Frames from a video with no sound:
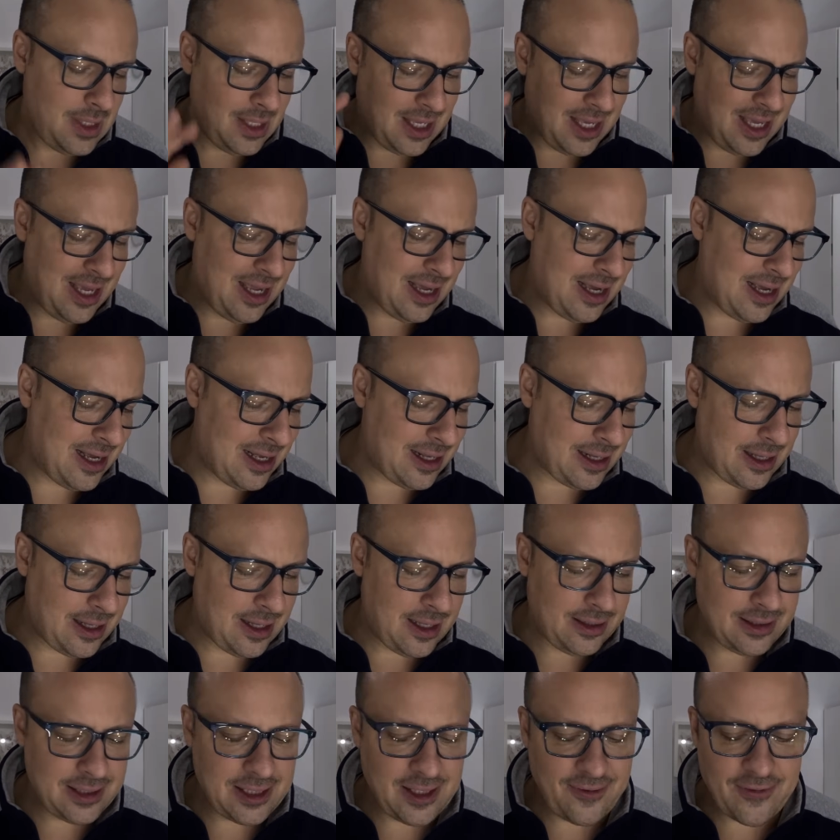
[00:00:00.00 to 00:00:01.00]
che
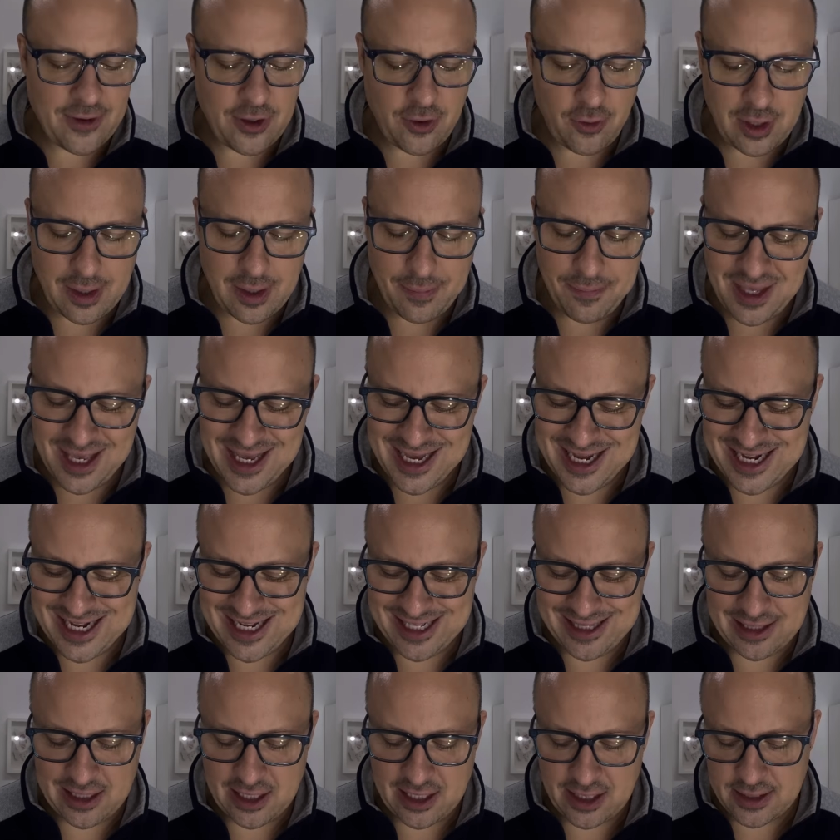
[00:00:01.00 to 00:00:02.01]
attivano la mia
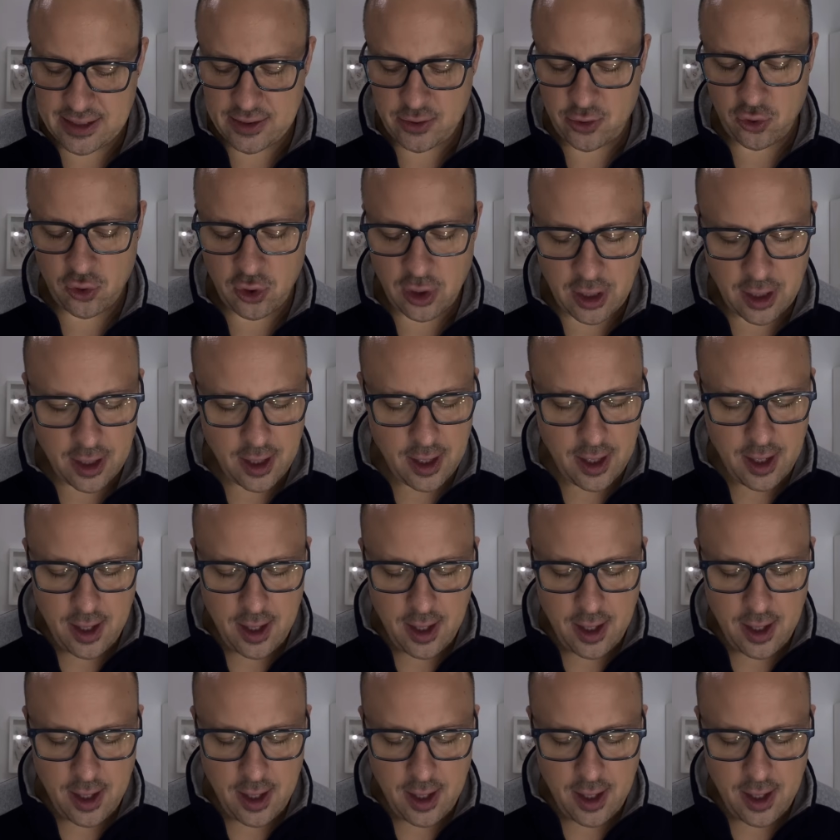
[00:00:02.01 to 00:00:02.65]
attenzione.